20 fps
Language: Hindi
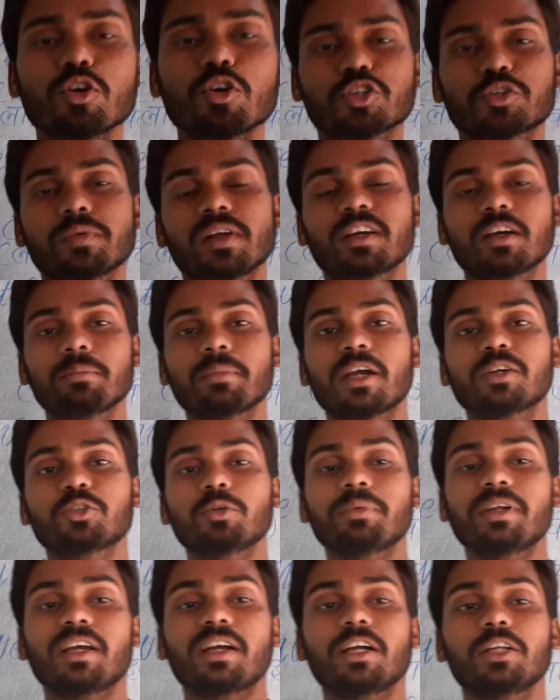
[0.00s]
मोस्ट वेलकम बैक
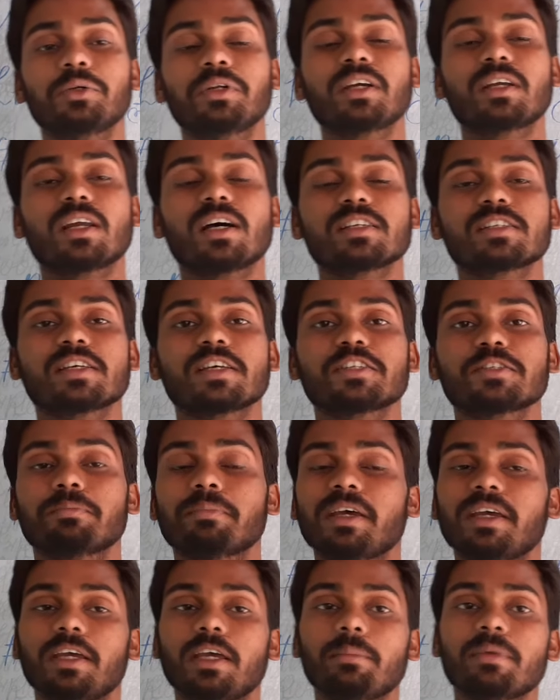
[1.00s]
टू मेरे कल्यूनिक क्लासेज
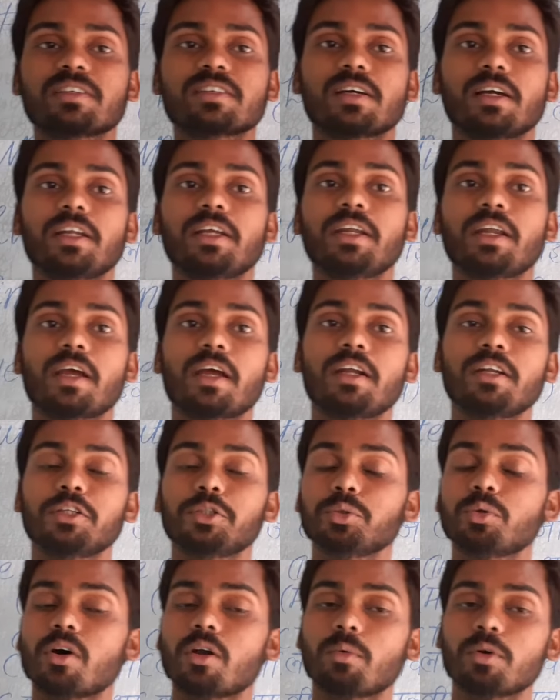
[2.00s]
मैं एम एस अली एंड
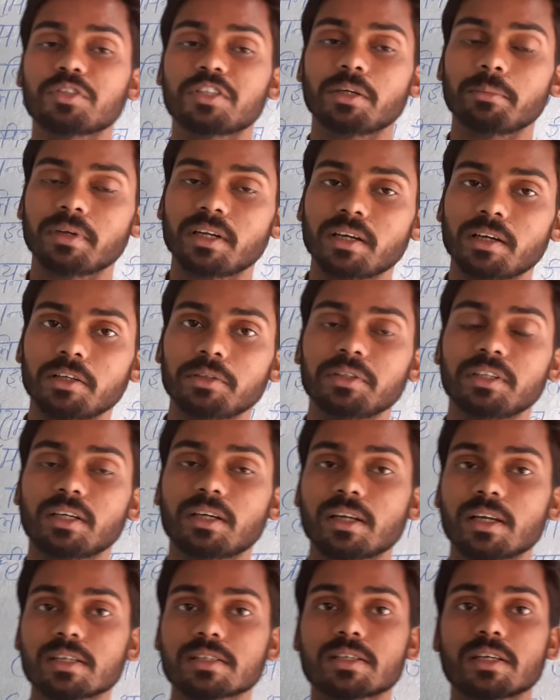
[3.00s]
यू आर वॉचिंग मेरे कल्यूनिक
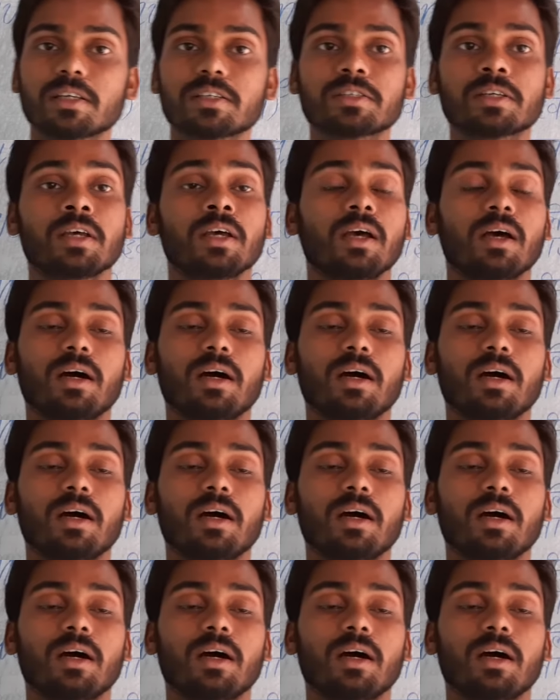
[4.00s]
क्लासेज